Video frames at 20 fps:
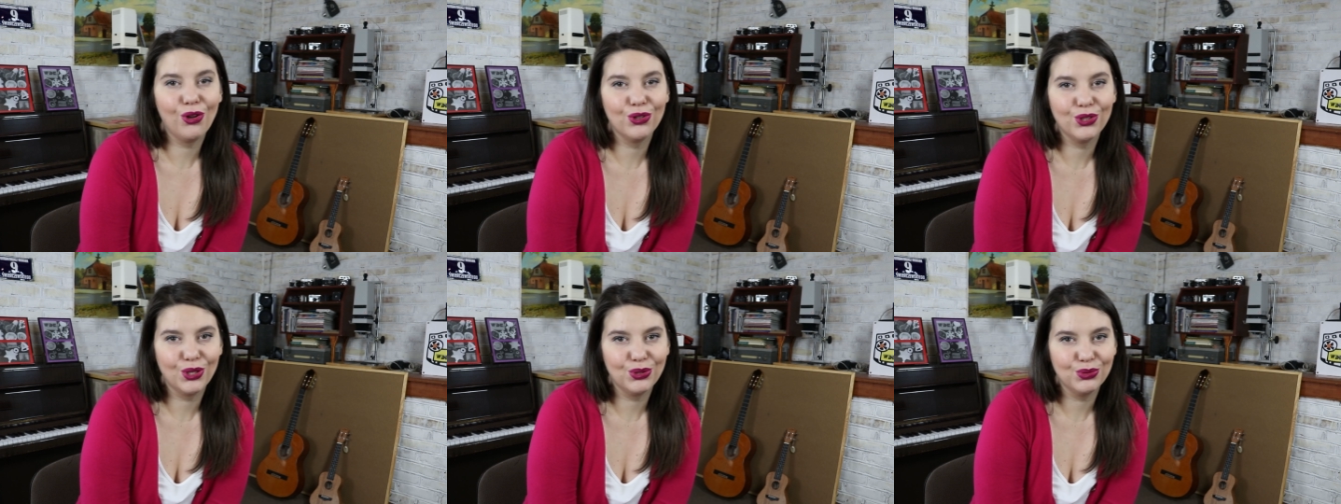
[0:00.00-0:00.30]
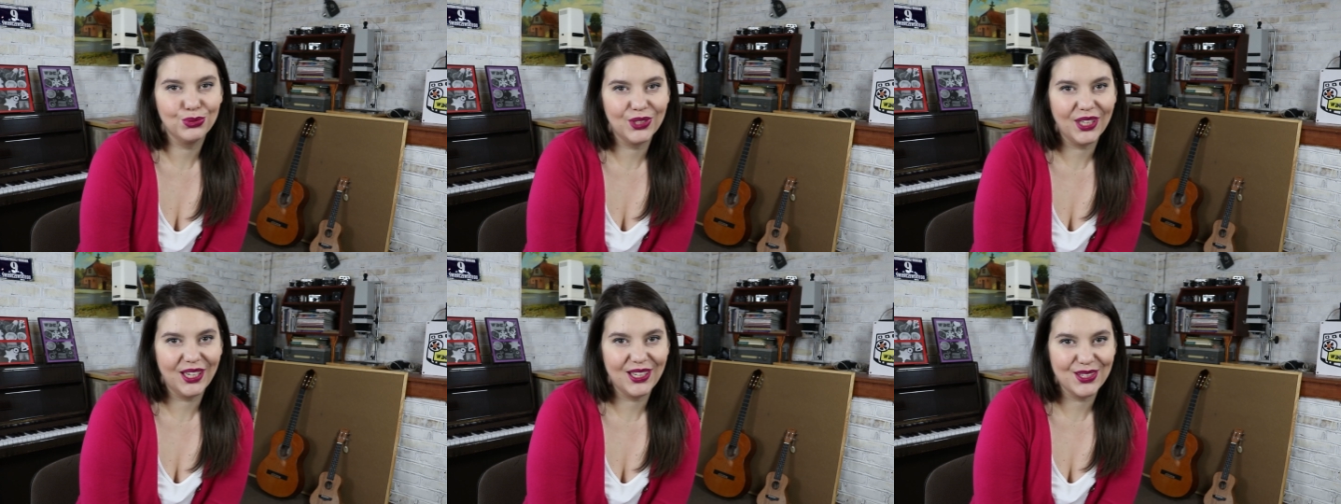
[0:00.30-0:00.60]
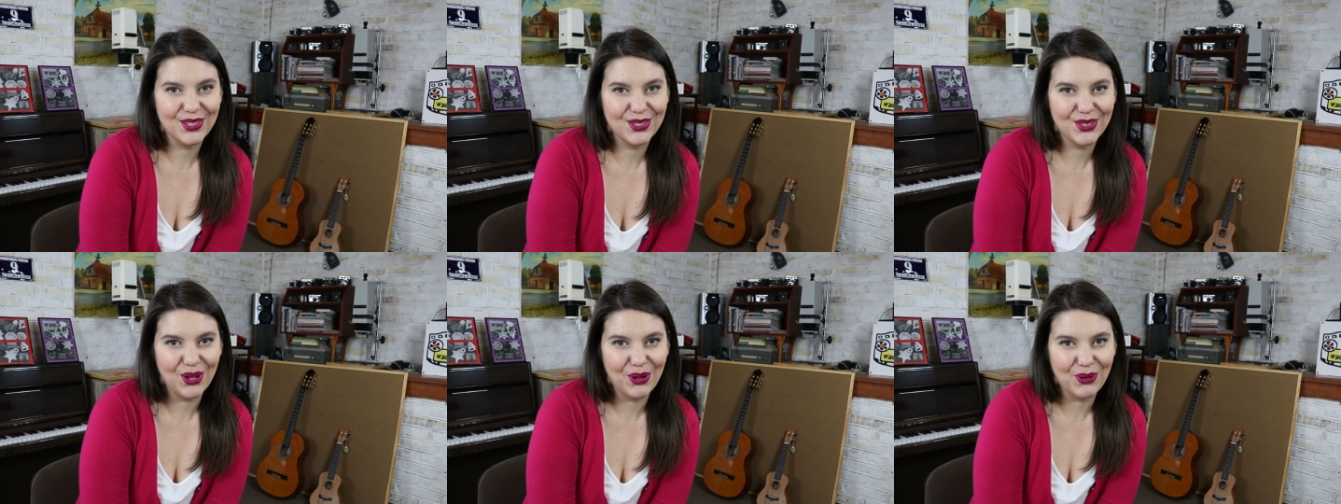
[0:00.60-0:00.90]
one
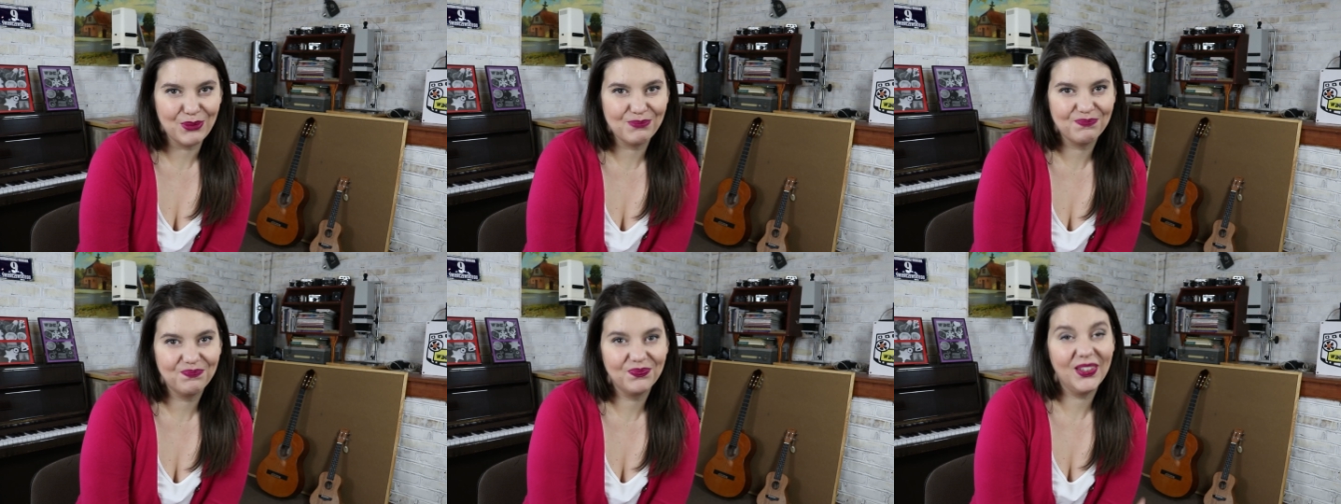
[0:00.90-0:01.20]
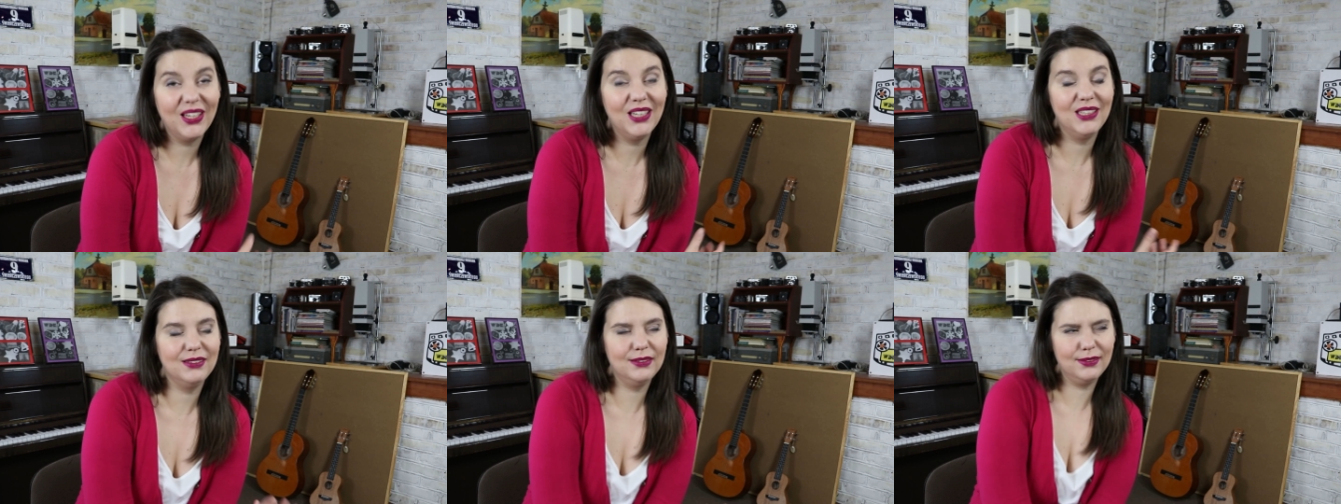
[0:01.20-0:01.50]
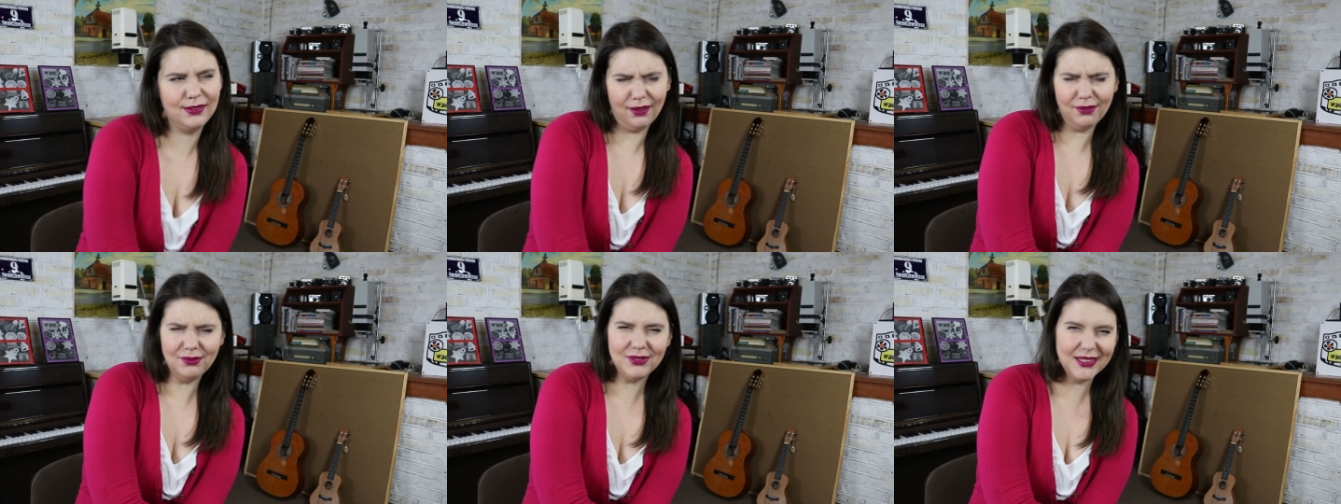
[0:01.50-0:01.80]
tutaj są i
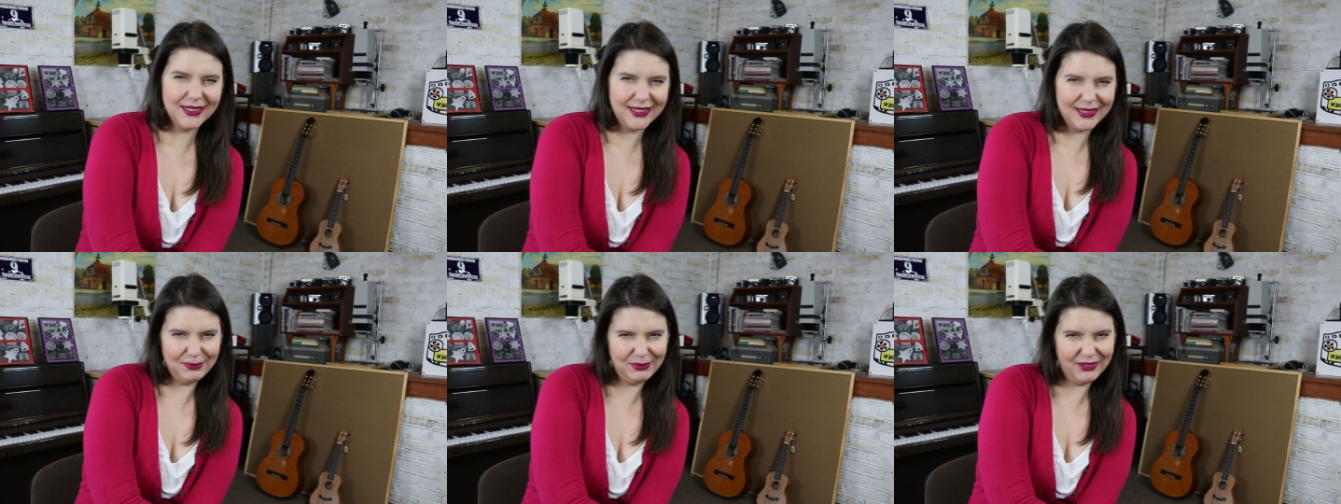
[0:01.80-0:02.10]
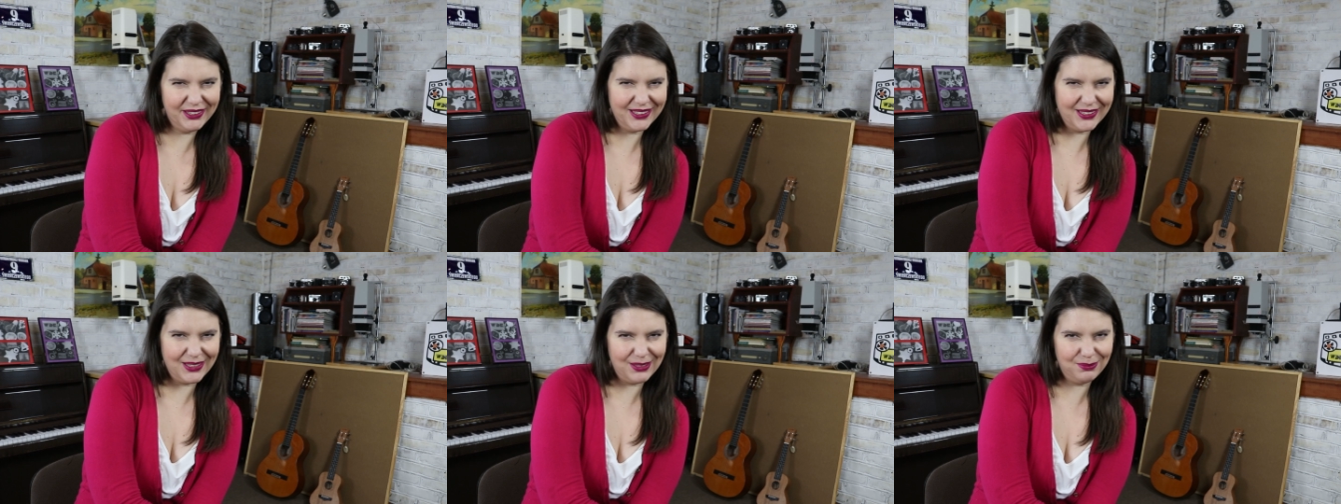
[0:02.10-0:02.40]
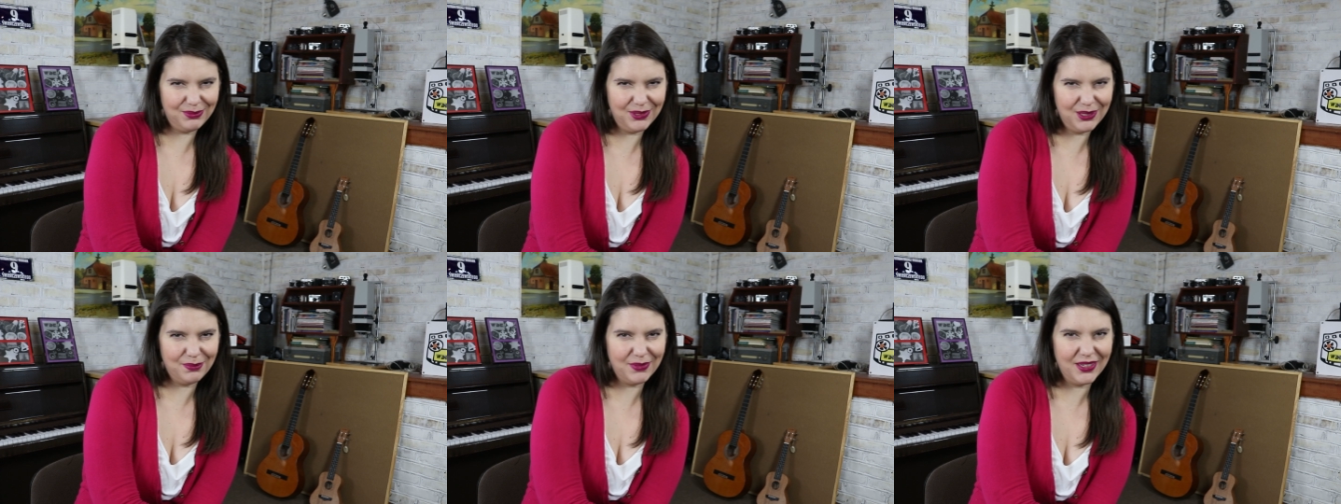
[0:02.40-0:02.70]
co my z nimi
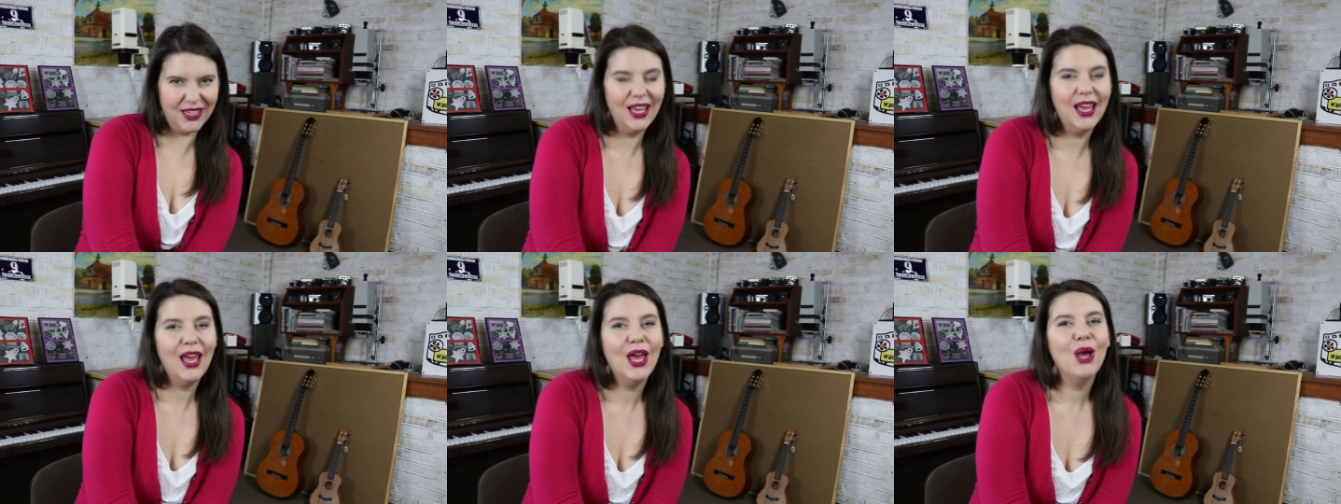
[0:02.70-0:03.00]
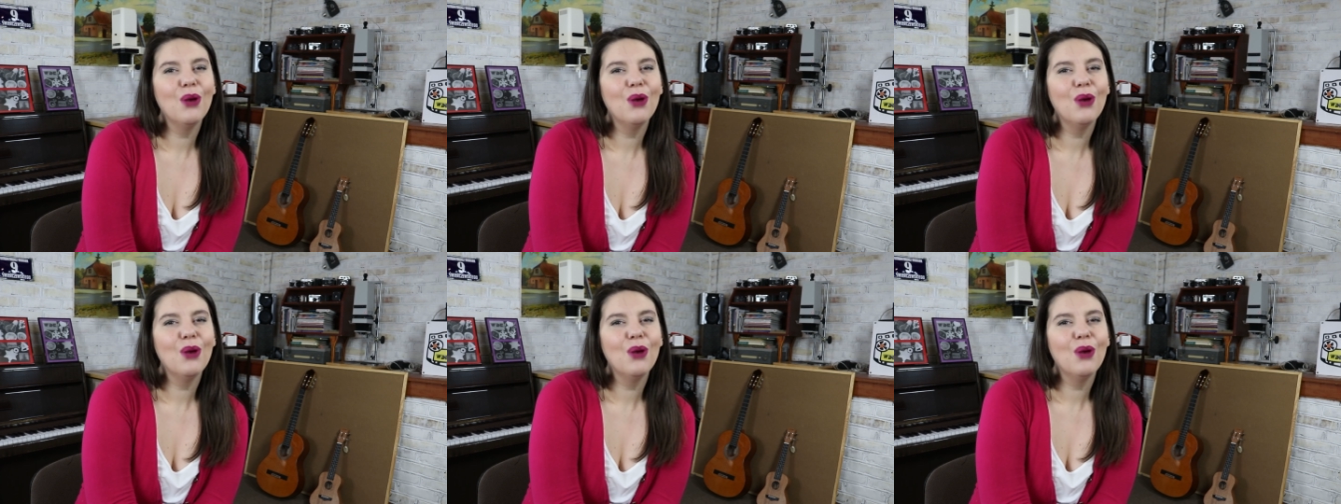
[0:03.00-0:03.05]
zrobimy,